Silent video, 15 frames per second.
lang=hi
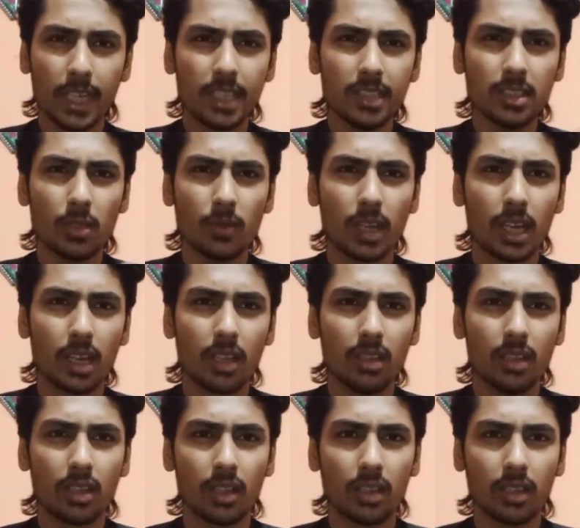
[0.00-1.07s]
प्रैक्टिस करवा रहे
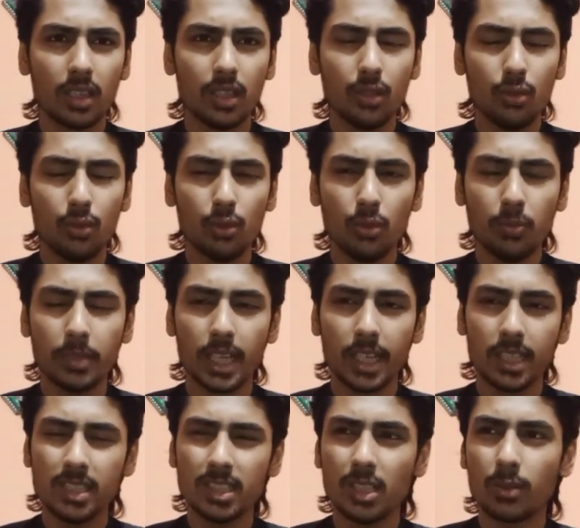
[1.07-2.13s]
हैं इनको
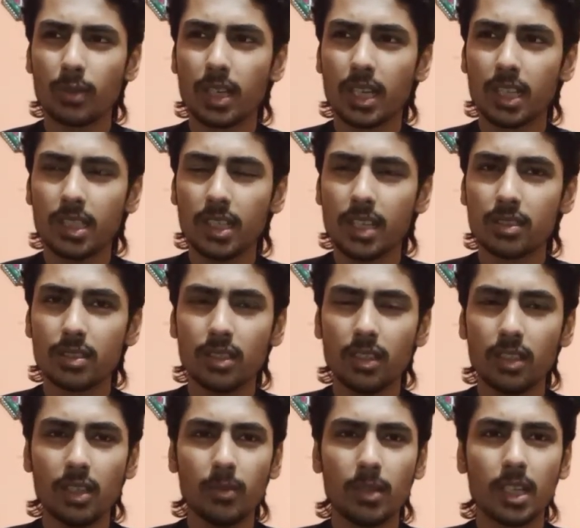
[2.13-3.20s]
प्रैक्टिस करवा रहे थे ऐसे
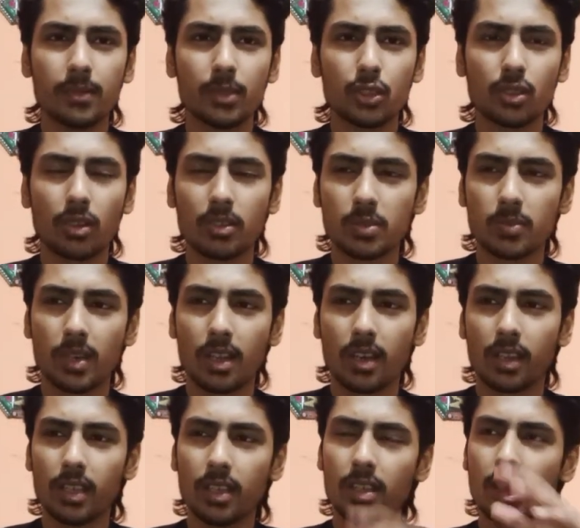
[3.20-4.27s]
आराम आराम से शॉट्स मार
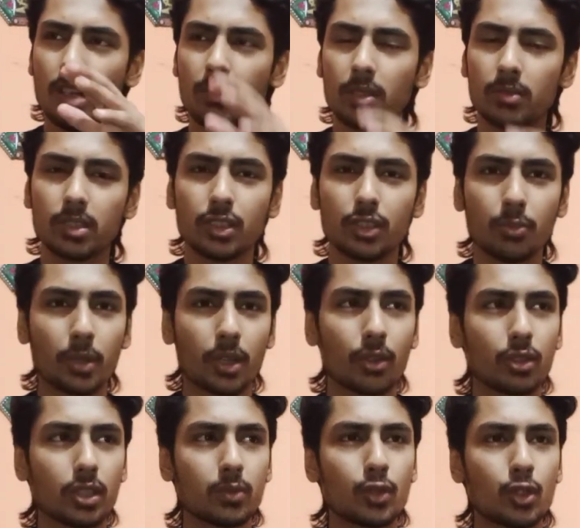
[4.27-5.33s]
रहे हैं आराम आराम से जी
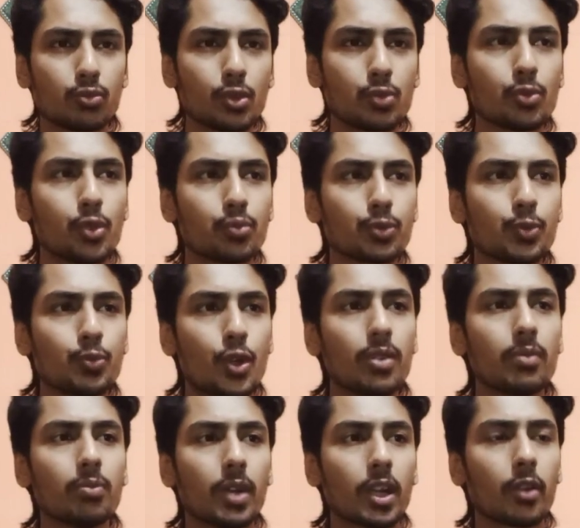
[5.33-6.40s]
पकड़ो जी
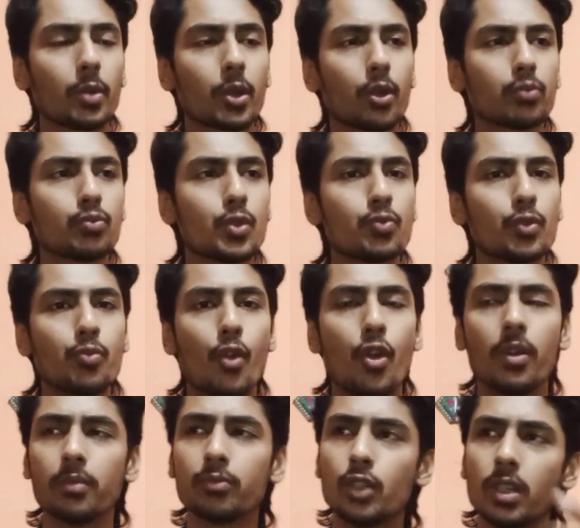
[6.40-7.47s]
पकड़ो पकड़ो
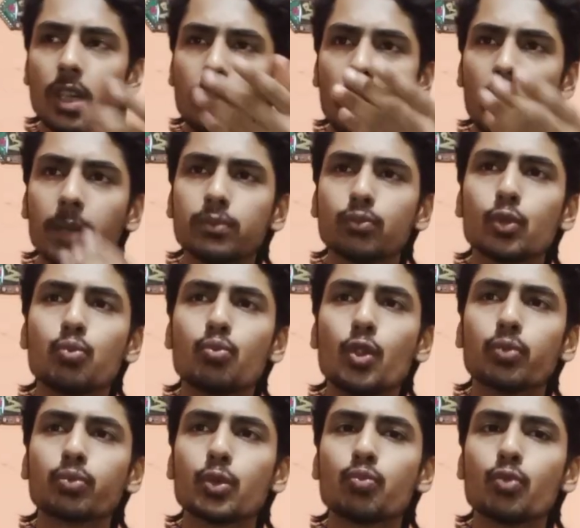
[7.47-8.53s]
इमाम
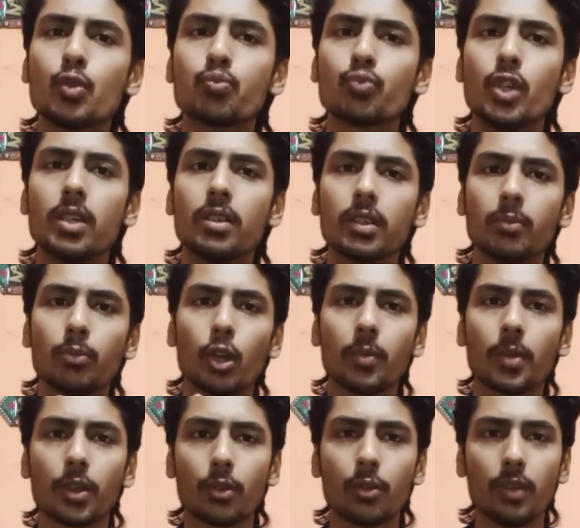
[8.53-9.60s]
बॉल
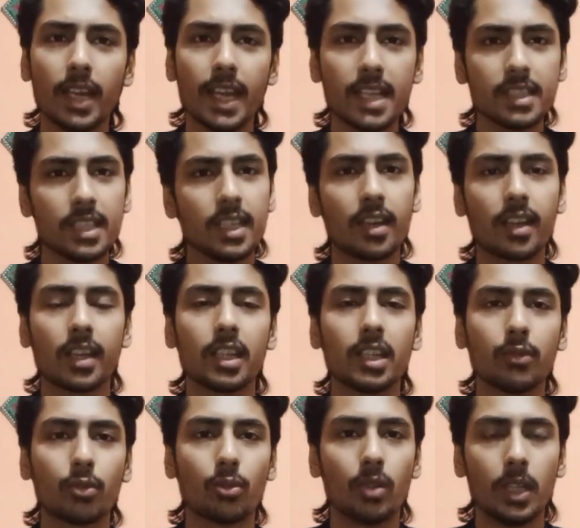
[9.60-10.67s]
पकड़ो ऐसे कर रहे थे
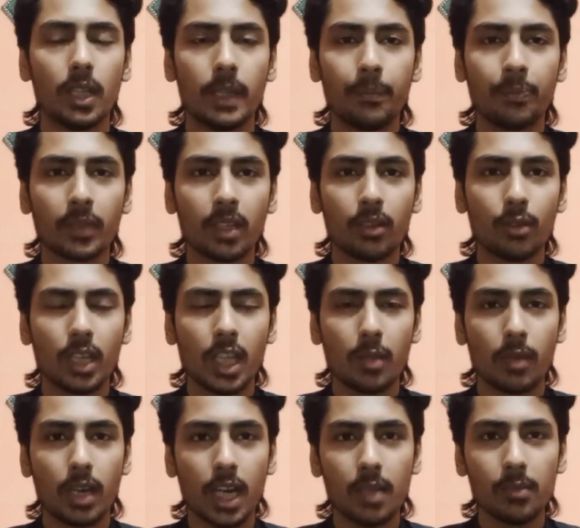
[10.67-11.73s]
वो और
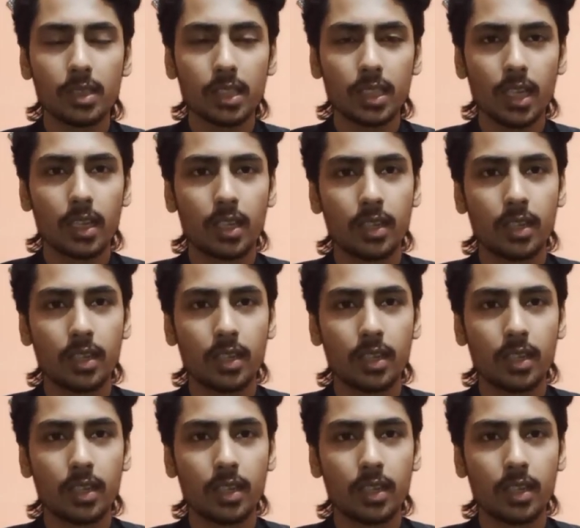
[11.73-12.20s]
इमाम इतना